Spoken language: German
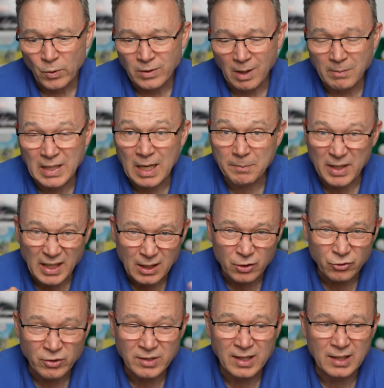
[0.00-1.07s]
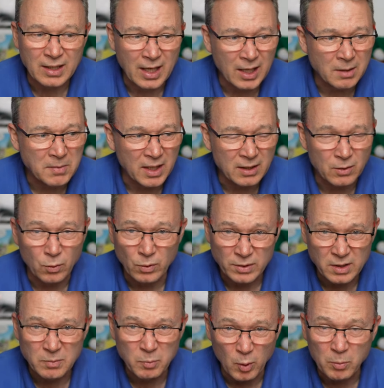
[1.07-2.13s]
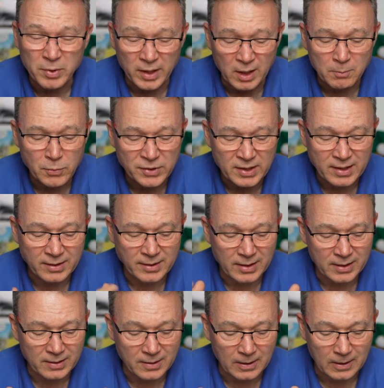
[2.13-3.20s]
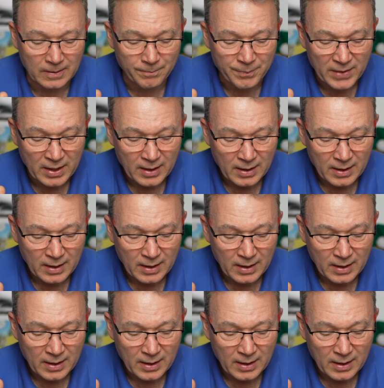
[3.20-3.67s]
Und damit habe ich auch schon seit langem ein großes Problem, muss ich ganz ehrlich sagen,